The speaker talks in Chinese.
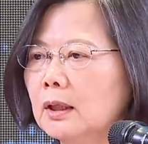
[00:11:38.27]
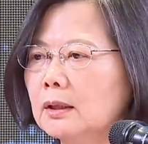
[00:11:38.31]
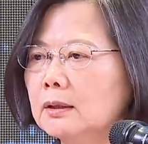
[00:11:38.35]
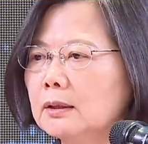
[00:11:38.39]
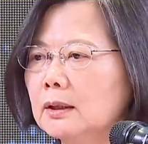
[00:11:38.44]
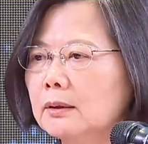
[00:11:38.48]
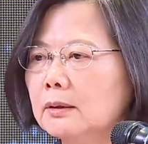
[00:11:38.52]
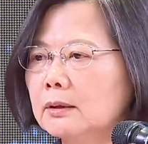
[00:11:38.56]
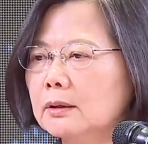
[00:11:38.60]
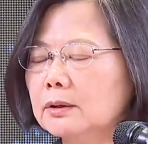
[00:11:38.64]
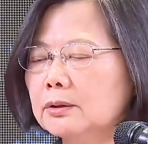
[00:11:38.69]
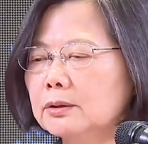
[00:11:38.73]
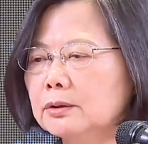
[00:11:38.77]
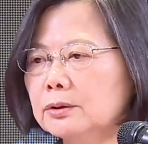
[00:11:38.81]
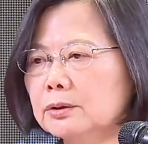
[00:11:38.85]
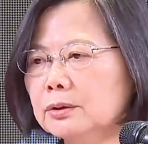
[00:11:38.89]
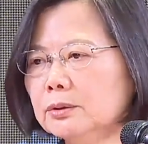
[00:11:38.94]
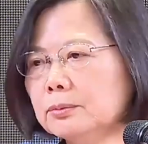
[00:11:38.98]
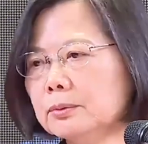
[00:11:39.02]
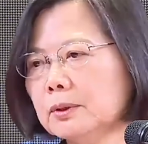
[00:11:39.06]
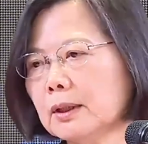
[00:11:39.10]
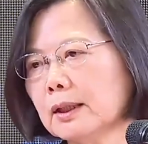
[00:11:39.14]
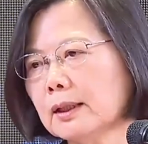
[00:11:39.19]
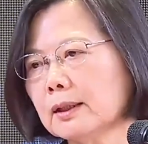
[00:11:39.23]
那
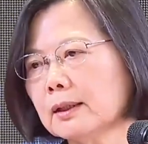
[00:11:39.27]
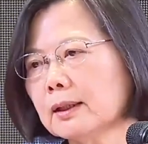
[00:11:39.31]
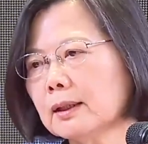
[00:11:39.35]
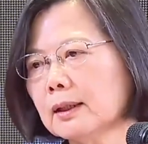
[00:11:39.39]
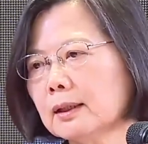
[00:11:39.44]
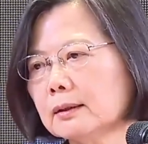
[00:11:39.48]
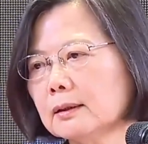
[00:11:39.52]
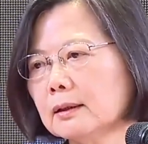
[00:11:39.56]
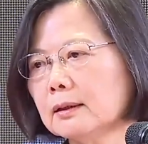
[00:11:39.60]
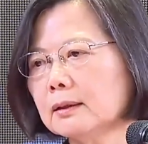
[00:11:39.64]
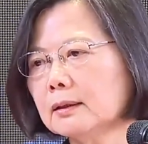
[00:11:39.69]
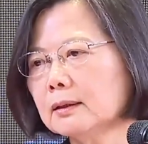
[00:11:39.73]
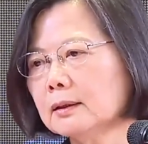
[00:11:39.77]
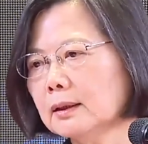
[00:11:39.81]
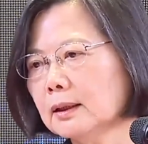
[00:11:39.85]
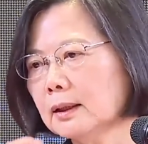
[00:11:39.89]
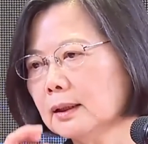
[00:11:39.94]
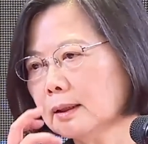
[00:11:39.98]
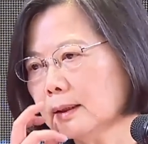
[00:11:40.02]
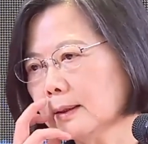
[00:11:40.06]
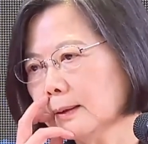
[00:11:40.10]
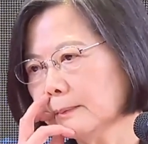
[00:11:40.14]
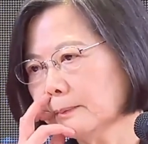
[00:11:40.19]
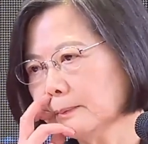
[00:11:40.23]
就我来看哦，
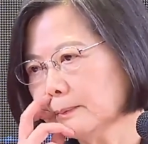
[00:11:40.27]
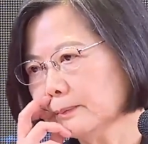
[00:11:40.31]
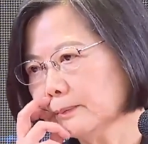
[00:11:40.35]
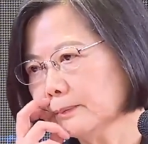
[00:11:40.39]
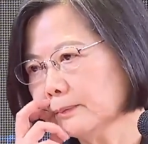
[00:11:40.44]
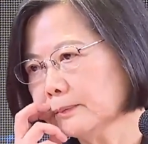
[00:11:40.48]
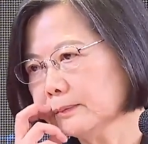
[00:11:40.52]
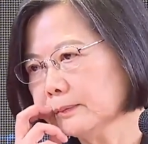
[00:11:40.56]
嗯，